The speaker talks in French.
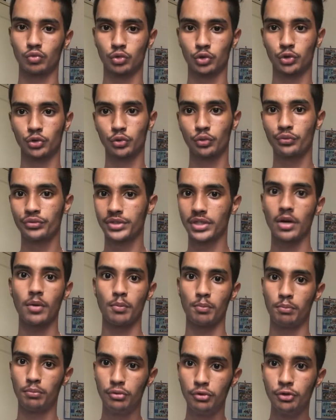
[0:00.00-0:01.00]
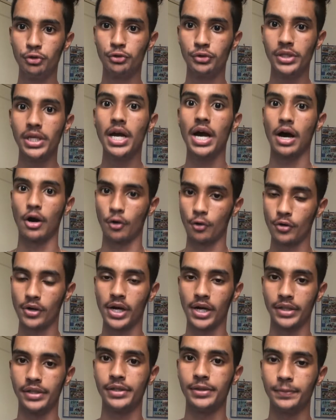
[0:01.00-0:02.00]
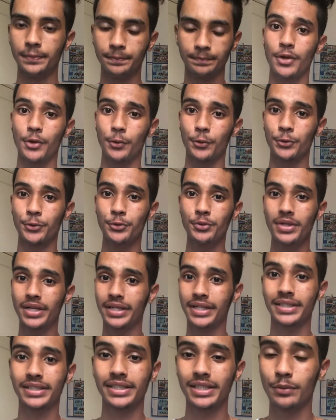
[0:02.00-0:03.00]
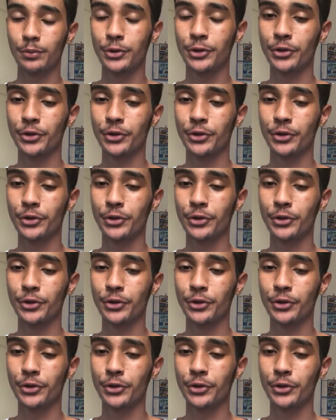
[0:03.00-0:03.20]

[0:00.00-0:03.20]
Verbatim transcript: je trouve ça plus joli à regarder. Ensuite, la quatrième